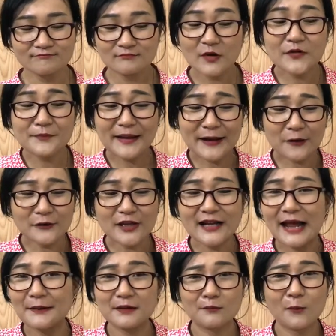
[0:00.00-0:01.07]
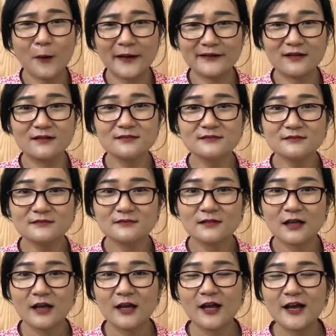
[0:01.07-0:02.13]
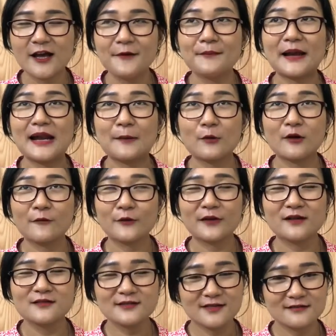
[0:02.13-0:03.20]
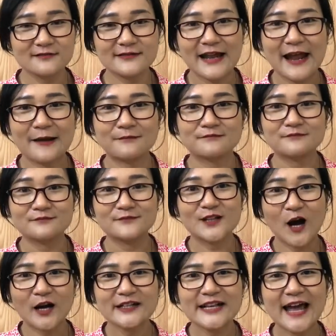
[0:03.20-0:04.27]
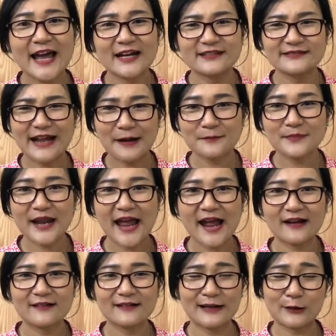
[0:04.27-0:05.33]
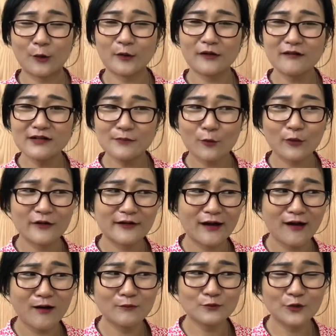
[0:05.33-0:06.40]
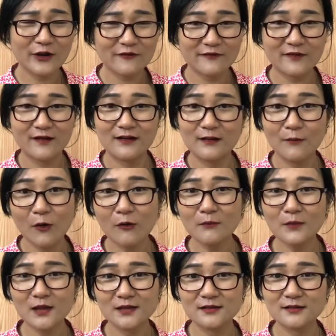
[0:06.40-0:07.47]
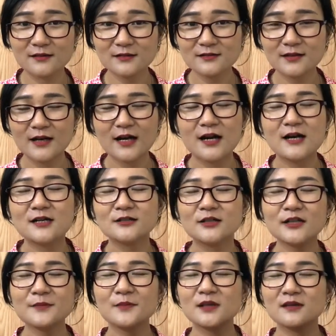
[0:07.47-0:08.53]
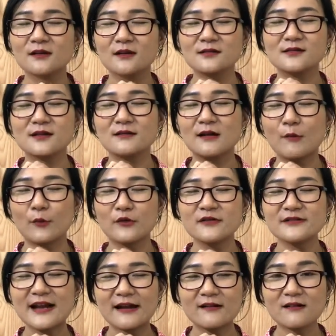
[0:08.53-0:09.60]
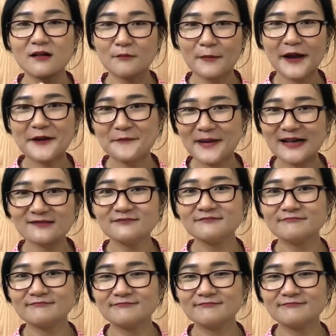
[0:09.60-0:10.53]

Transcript: bởi vì mẹ có thể làm được mọi thứ mẹ là một người phụ nữ xinh đẹp giỏi giang đảm đang lại còn cưới được một người đàn ông tuyệt vời là bố mình nữa cho nên mình thực sự là một đứa trẻ rất là may mắn